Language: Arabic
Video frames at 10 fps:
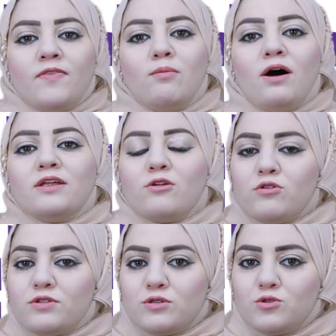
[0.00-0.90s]
طبعا
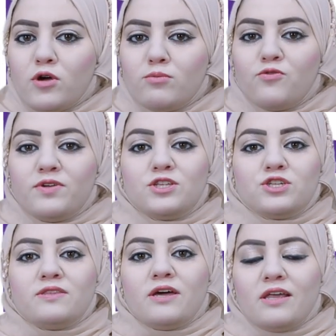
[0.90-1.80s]
الكورتيزون مفيد
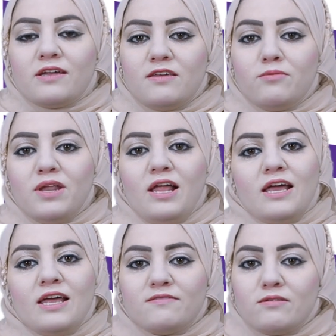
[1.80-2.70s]
جدا لكثير من
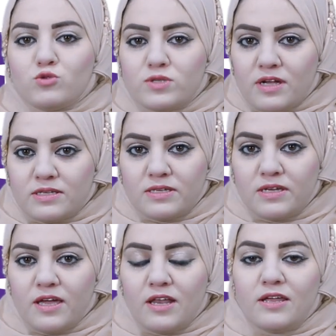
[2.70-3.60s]
الحالات
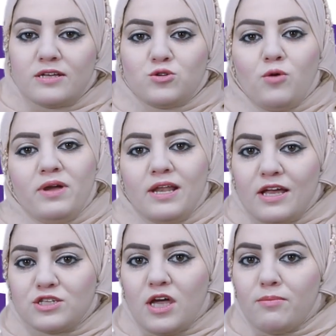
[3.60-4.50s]
المستعصية اللي يصعب
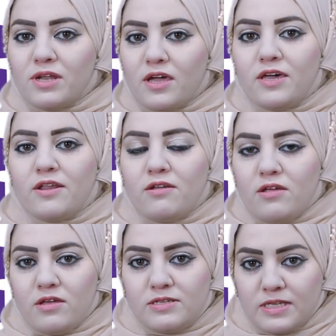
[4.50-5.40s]
علاجها من غير
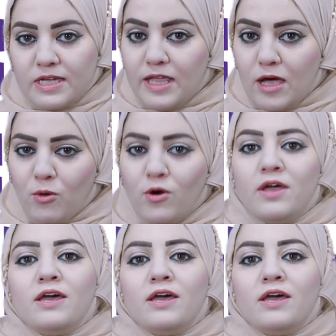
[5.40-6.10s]
آه، استخدامه